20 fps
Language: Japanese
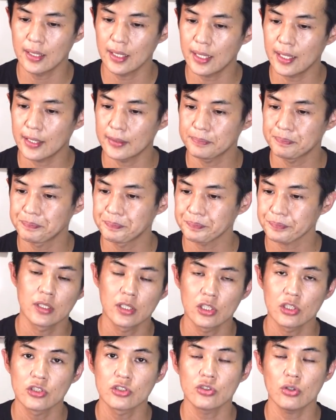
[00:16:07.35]
ね
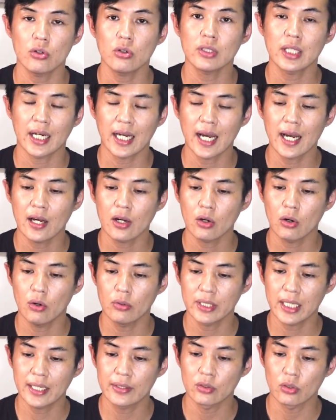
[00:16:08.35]
その他が
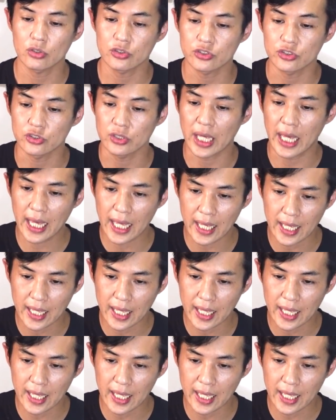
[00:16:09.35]
困難度数ど